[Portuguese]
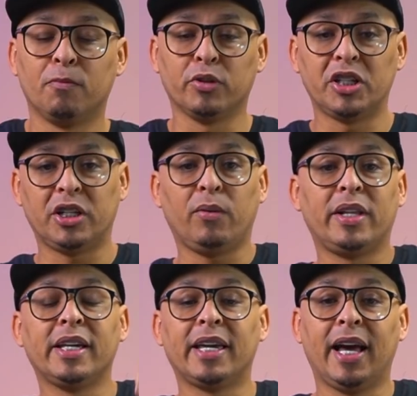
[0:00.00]
vou deixar o
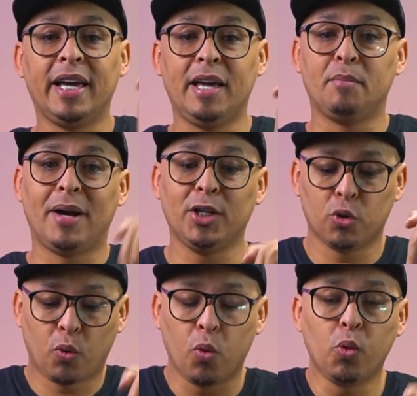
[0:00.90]
link aí
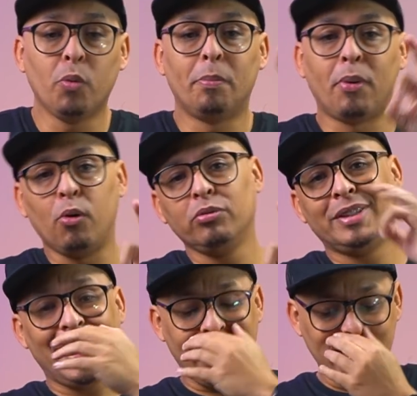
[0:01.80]
abaixo com o cupom
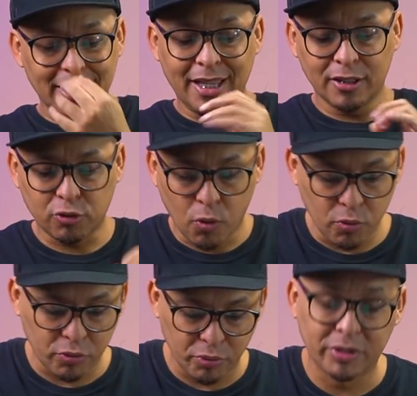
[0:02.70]
de
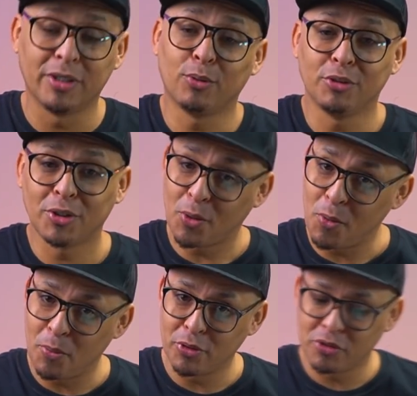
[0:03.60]
desconto, se eu conseguir o
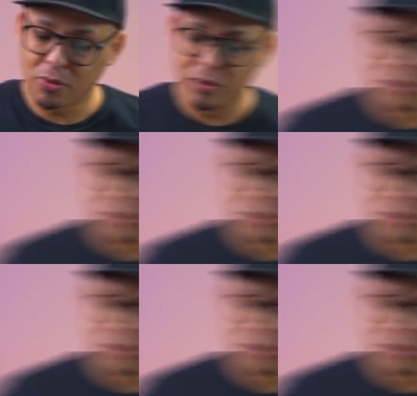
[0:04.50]
cupom de desconto.